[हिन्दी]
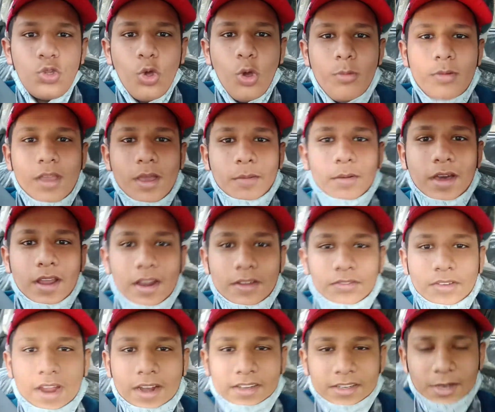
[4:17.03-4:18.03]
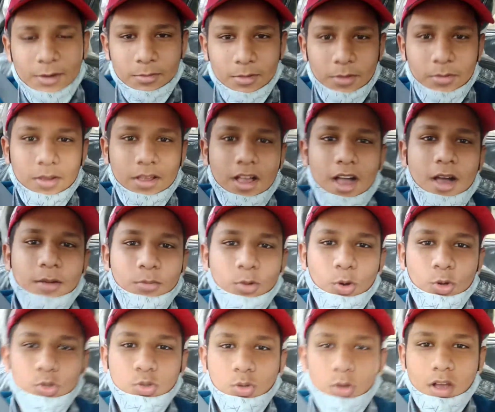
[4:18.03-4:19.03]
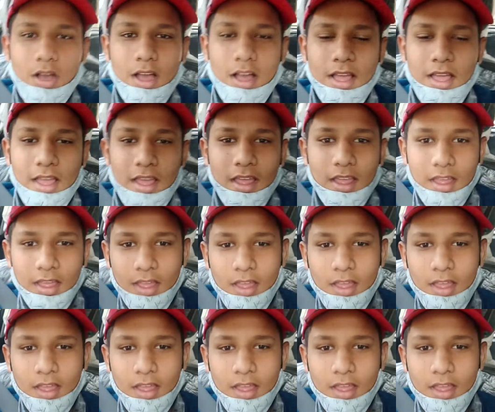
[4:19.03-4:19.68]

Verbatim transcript: तो अभी हमारा फैक्ट्री में भी काम हो चुका है